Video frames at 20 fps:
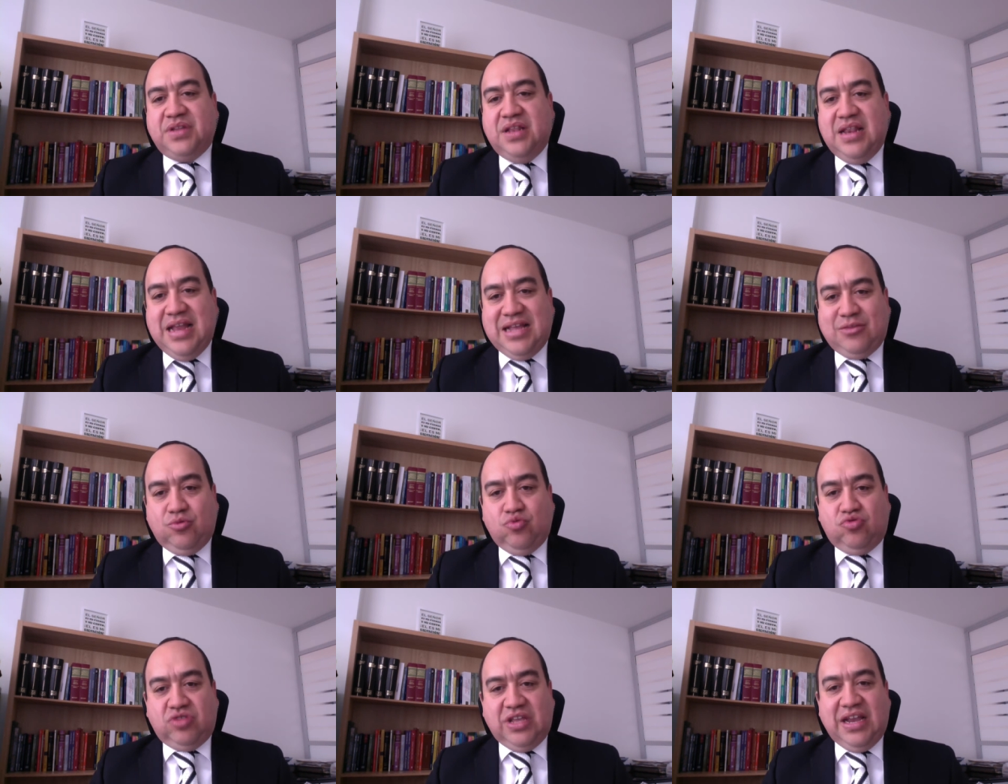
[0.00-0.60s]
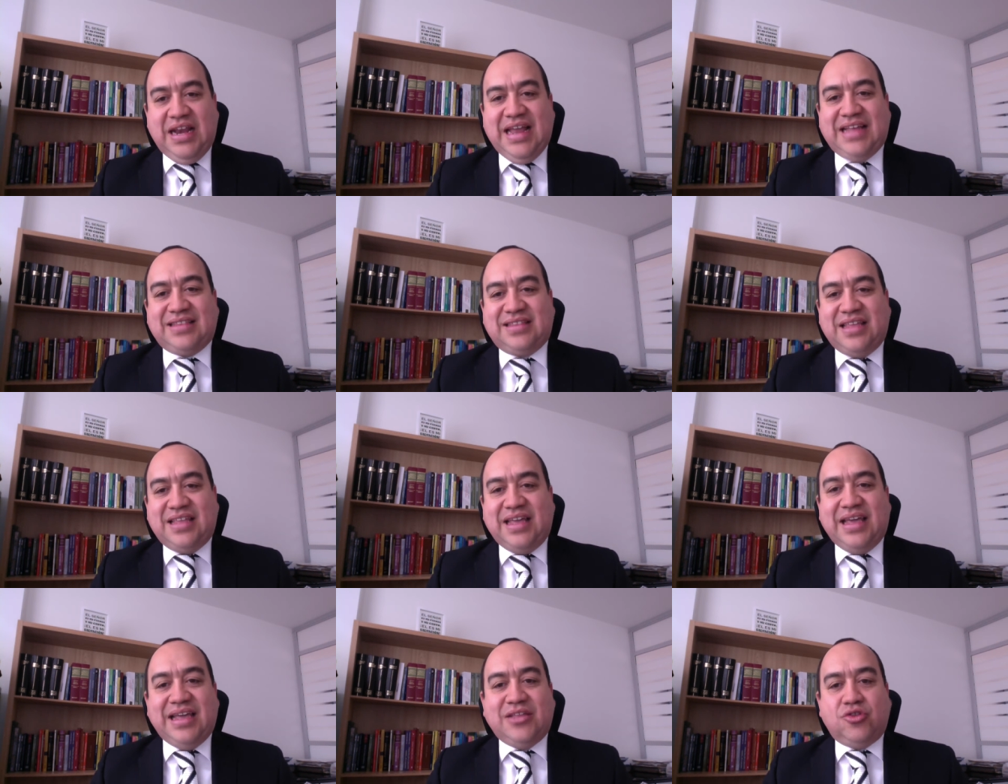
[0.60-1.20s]
la tutela
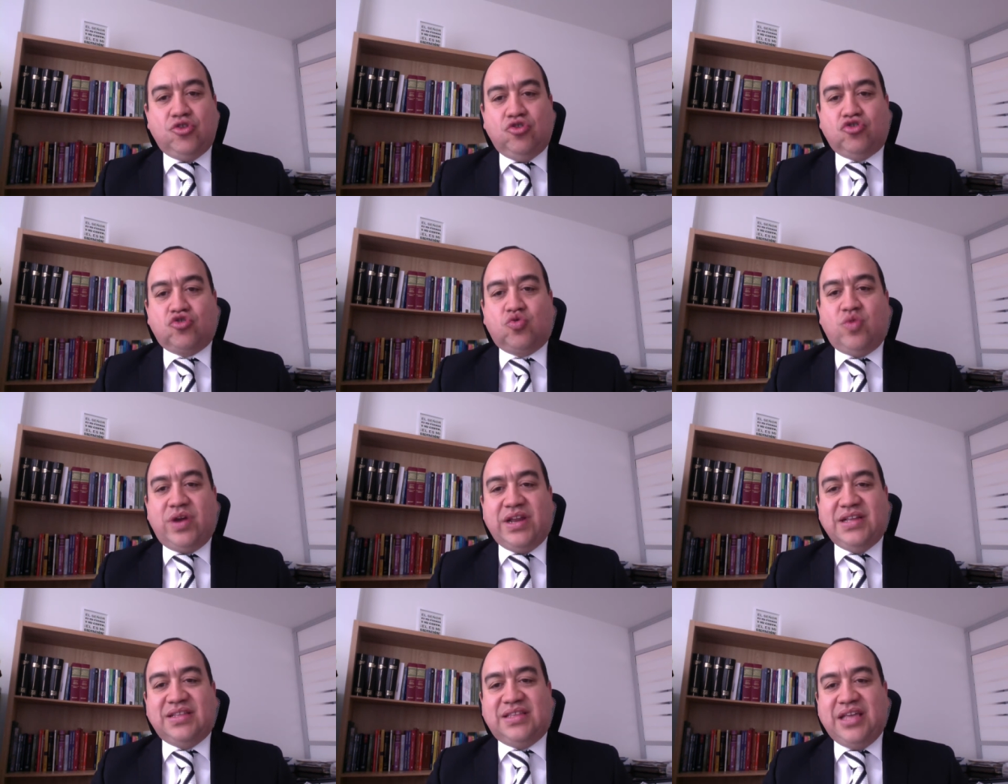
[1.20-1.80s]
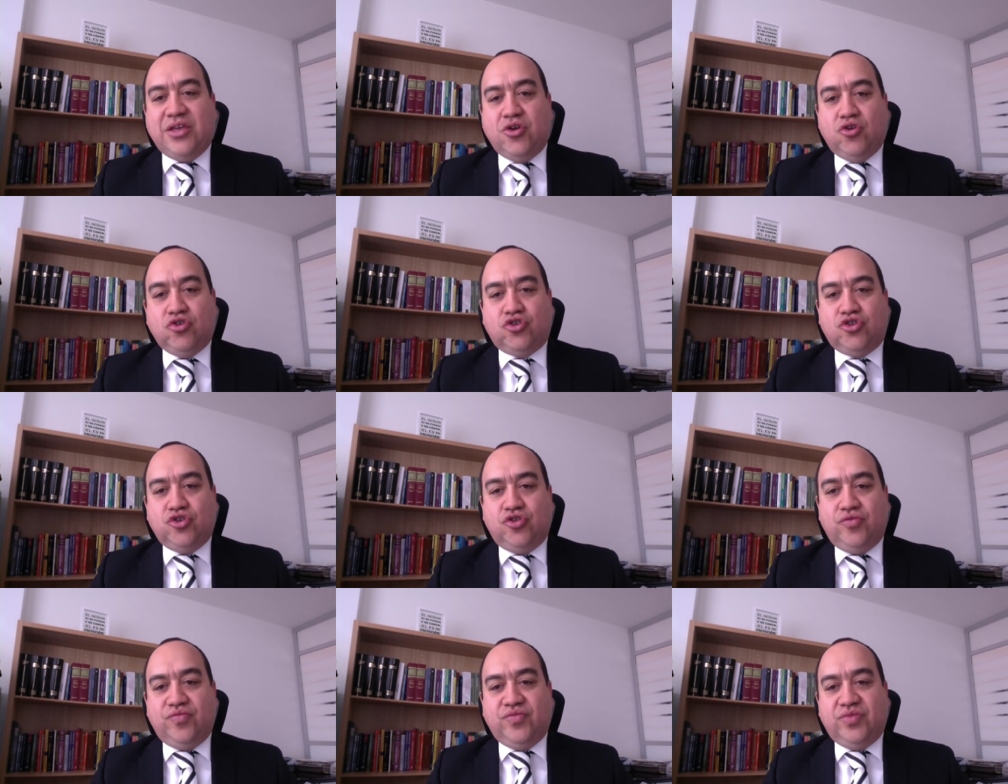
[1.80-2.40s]

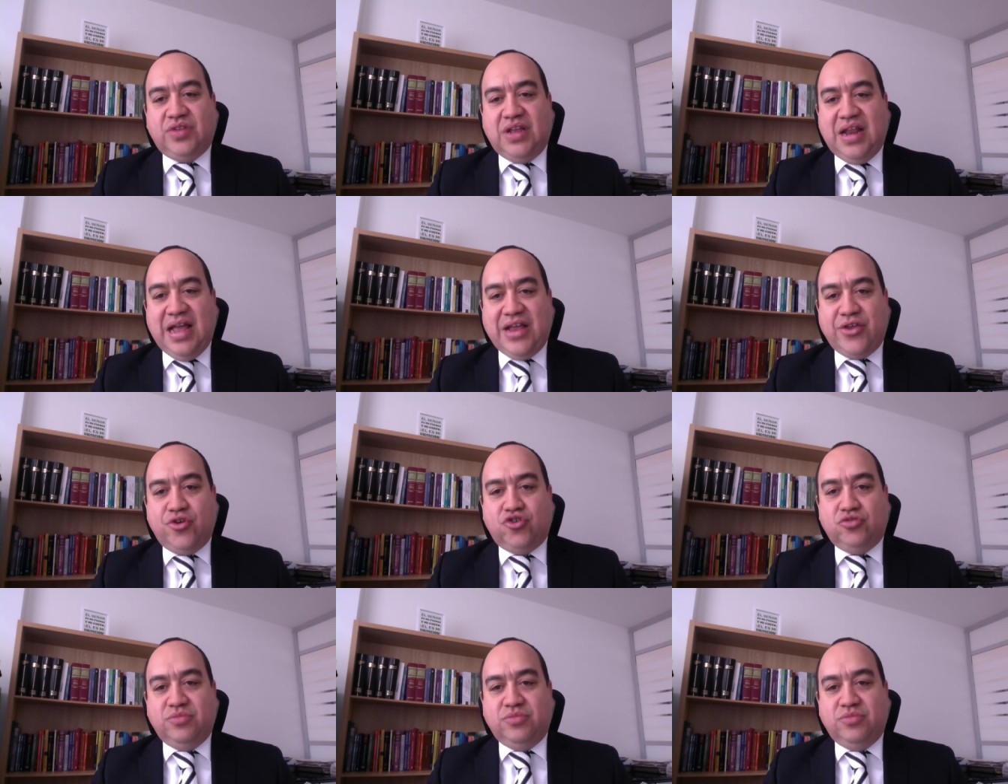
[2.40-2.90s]
T248 del año